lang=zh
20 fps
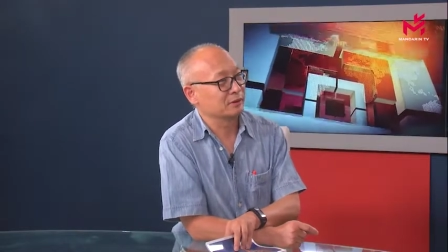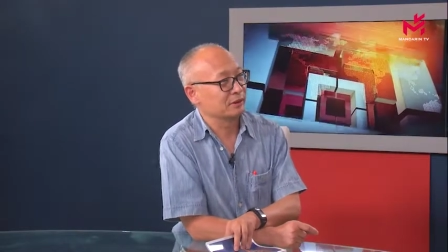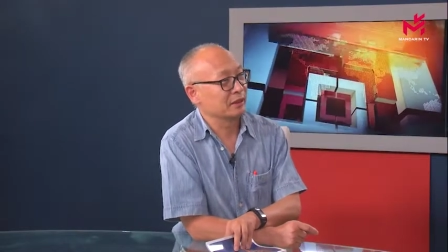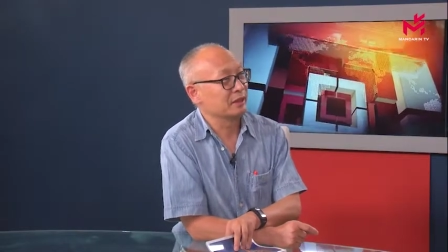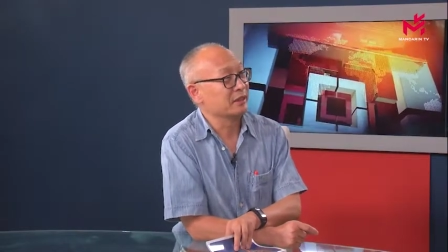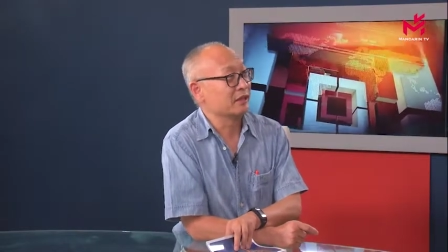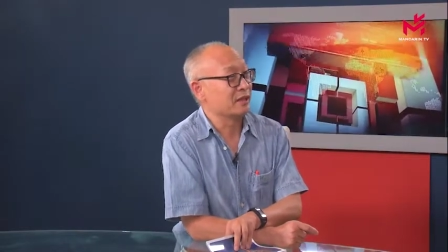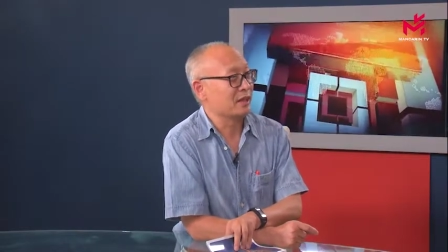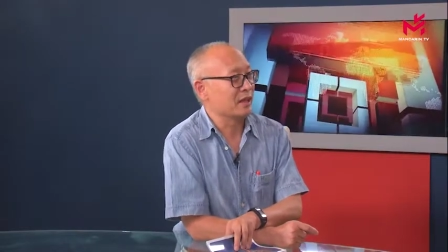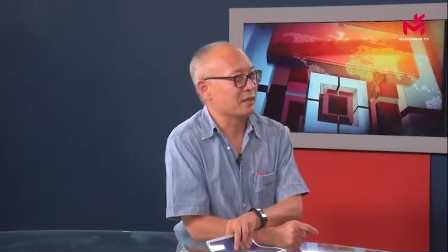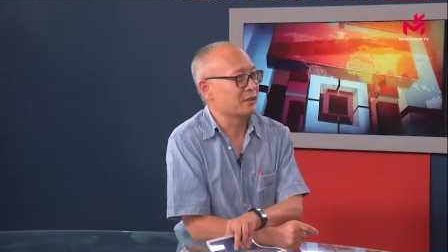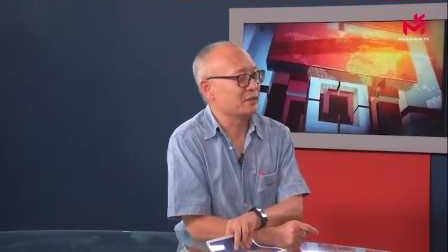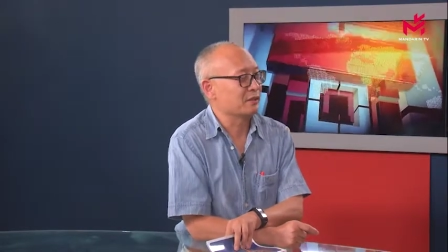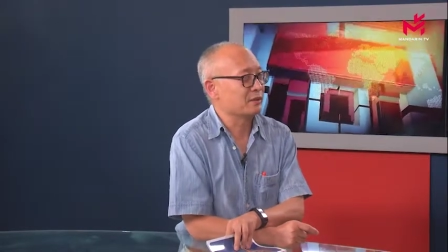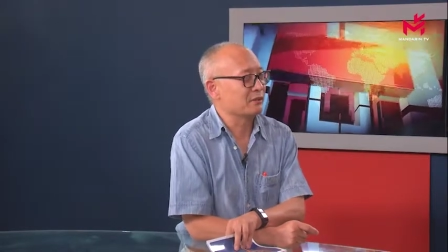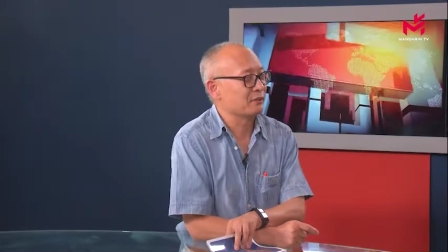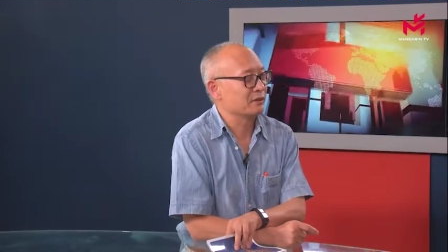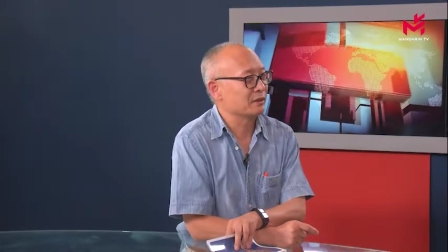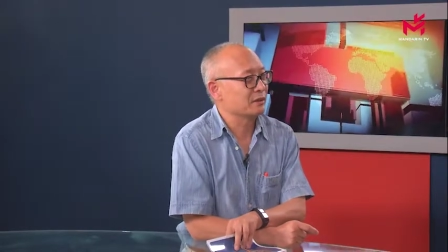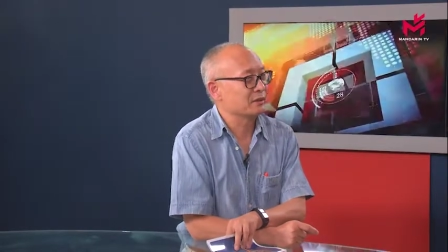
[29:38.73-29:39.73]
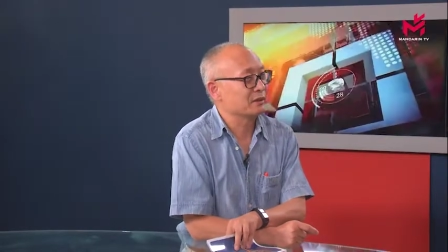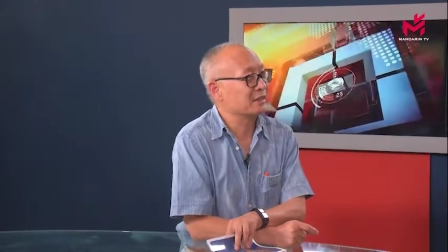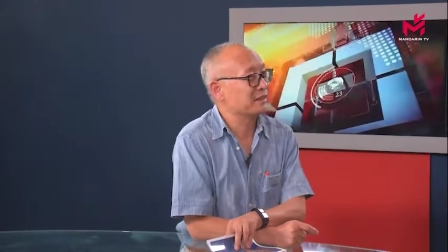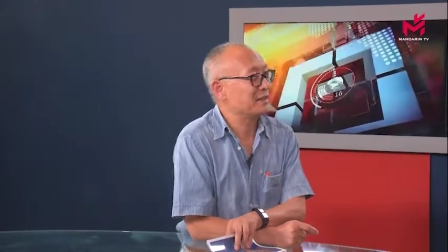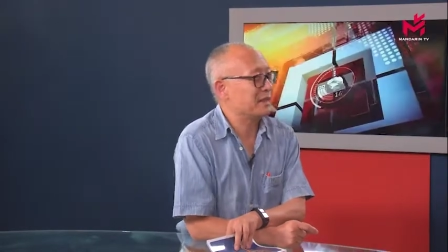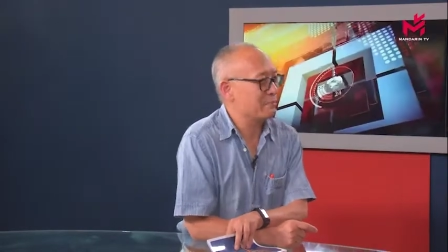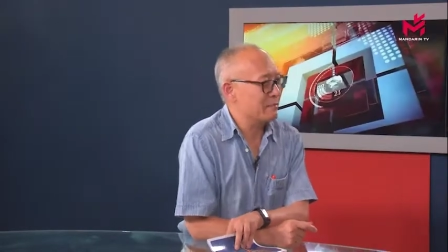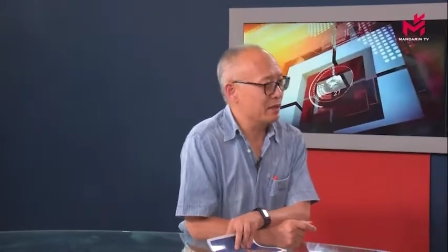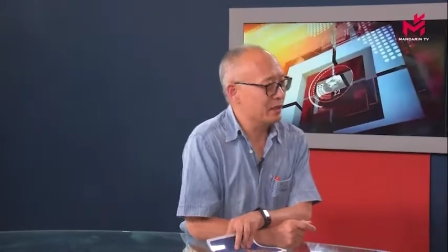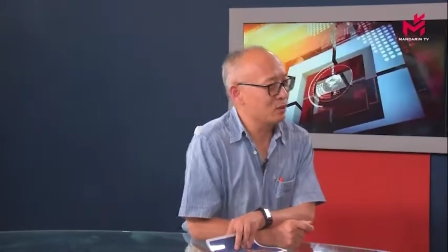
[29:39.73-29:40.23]
跟你联系。”他
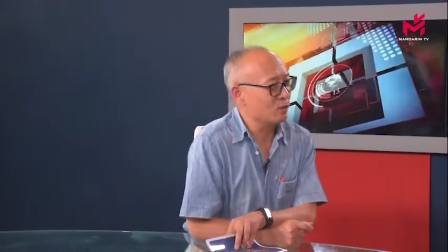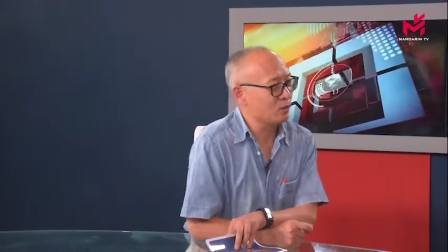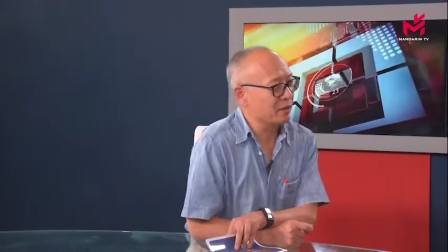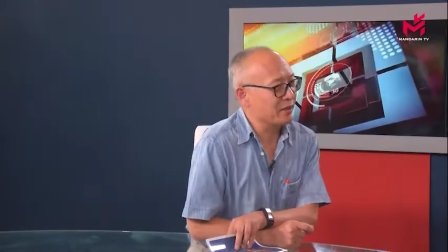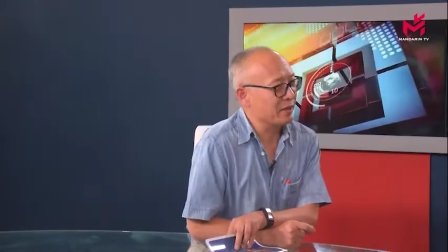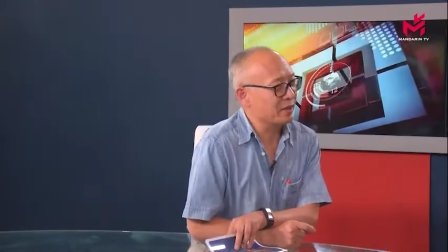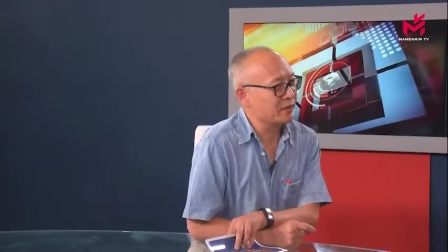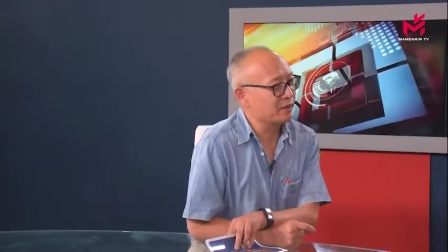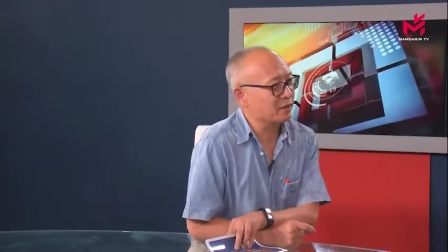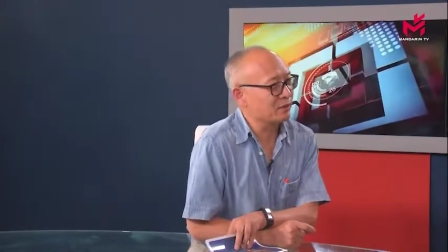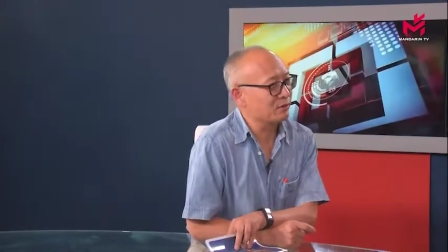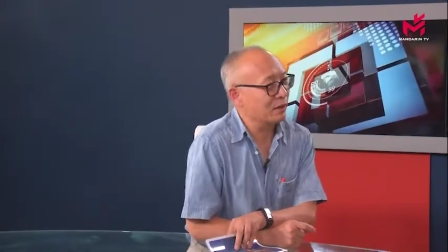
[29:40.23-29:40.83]
再没跟我联系。